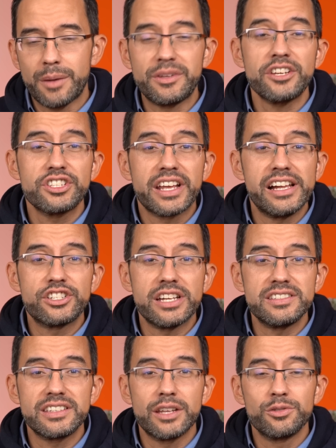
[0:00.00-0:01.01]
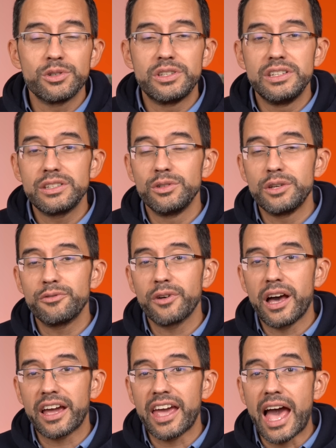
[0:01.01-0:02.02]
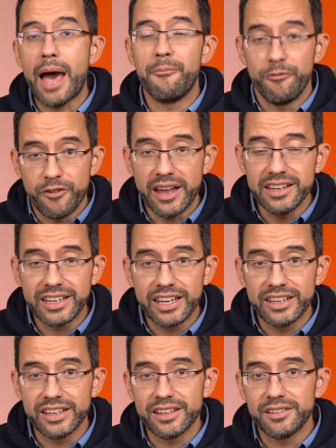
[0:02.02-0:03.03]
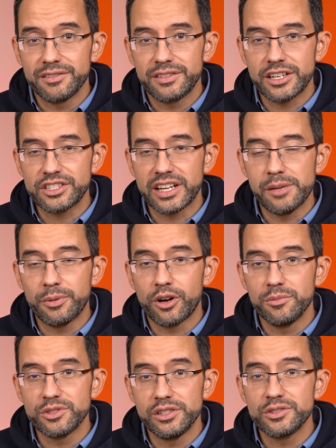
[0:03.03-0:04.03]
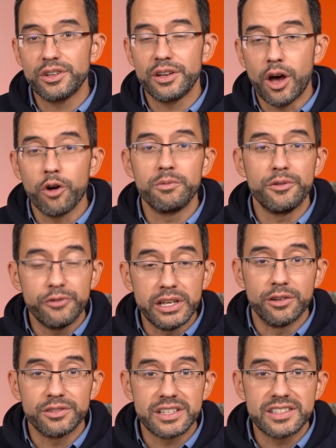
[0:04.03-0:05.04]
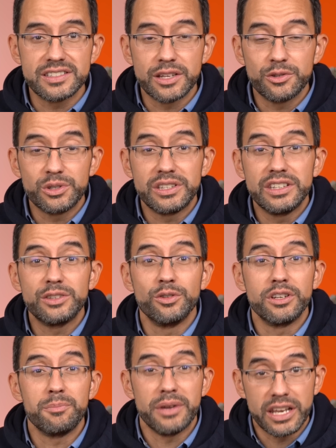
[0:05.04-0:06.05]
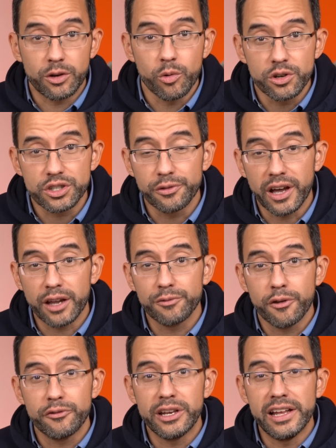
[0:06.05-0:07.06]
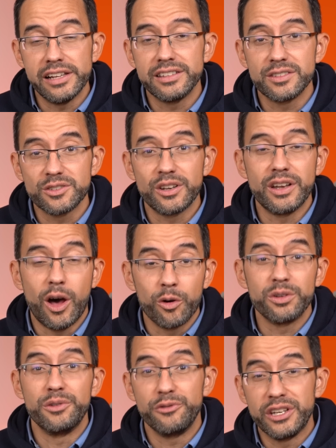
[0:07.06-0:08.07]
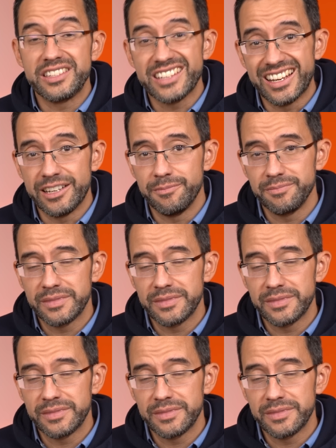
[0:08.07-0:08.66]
Beim Taschengeld stellt sich natürlich nicht nur die Frage, ab wann Kinder Taschengeld bekommen sollen, sondern auch wie viel. Und das ist natürlich nicht nur eine pädagogische Frage für viele Eltern, sondern auch eine finanzielle.